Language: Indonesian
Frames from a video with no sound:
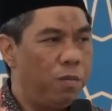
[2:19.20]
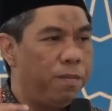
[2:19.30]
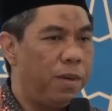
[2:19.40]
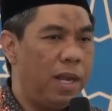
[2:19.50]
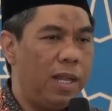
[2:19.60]

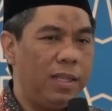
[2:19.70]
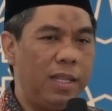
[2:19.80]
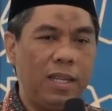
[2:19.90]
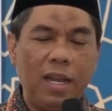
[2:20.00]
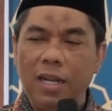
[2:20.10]

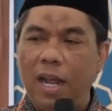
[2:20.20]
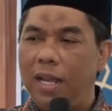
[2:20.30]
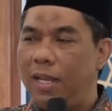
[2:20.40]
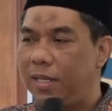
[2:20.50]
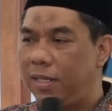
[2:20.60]
memperhatikan
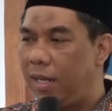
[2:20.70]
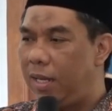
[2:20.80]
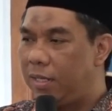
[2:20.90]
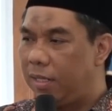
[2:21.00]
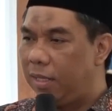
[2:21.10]
ayah
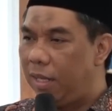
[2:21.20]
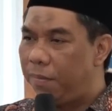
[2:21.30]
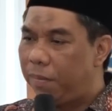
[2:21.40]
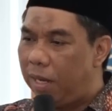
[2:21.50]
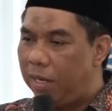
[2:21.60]
saya
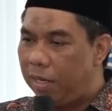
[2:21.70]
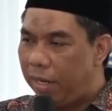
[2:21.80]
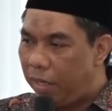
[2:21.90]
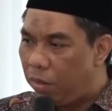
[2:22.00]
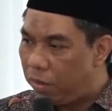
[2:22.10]
setiap kali
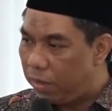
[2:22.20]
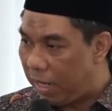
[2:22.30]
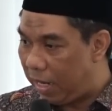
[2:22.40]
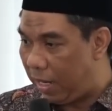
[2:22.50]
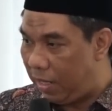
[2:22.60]
nengok
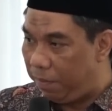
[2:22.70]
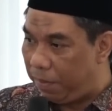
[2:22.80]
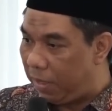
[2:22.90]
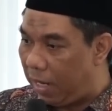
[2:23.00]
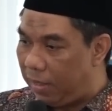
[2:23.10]
saya di
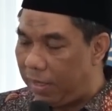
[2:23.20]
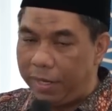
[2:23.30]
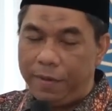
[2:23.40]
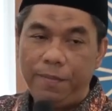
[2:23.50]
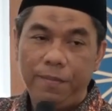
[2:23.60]

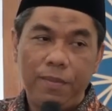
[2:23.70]
pesantren,